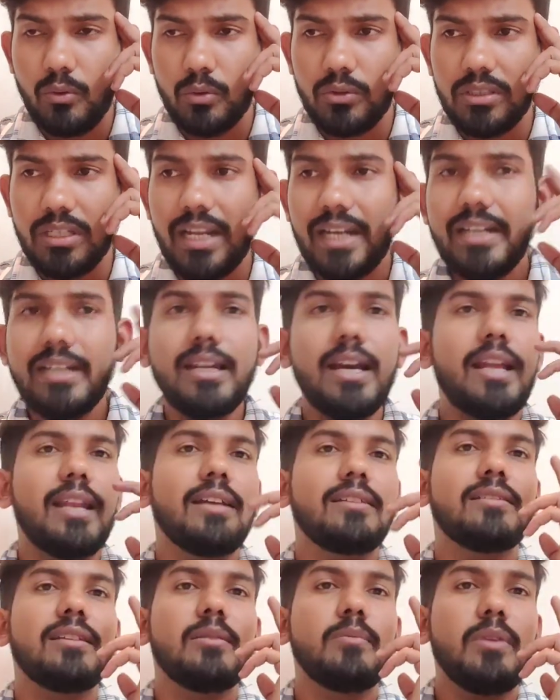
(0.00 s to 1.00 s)
उतना ही
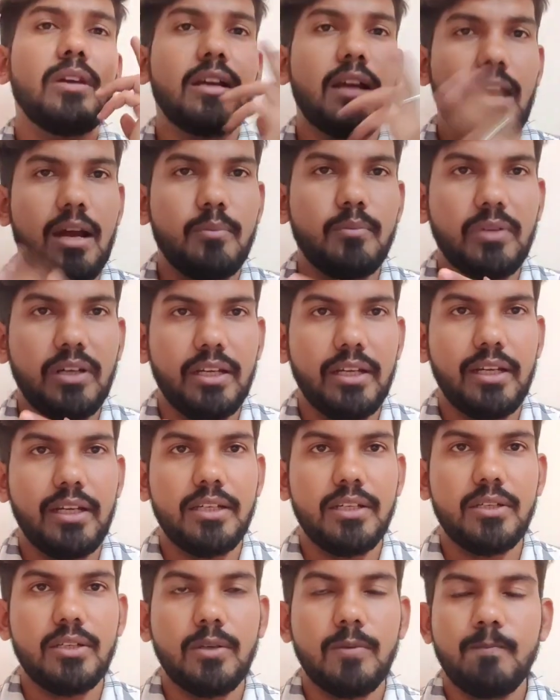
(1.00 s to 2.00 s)
डायरेक्शन में काम करेगा
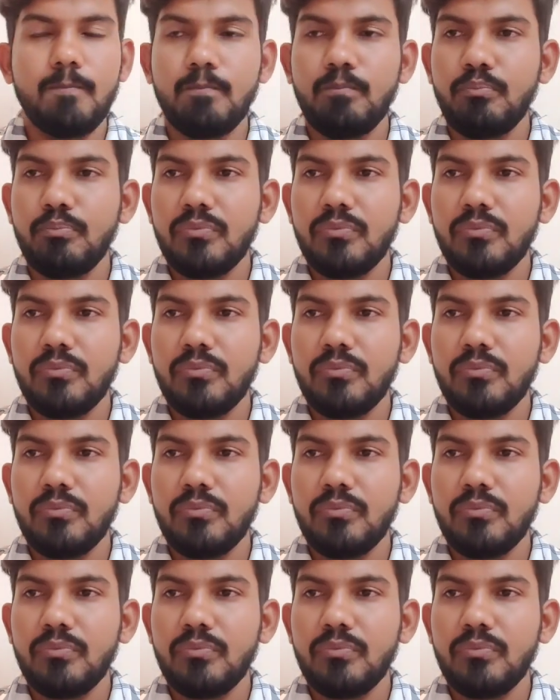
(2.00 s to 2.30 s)
ठीक है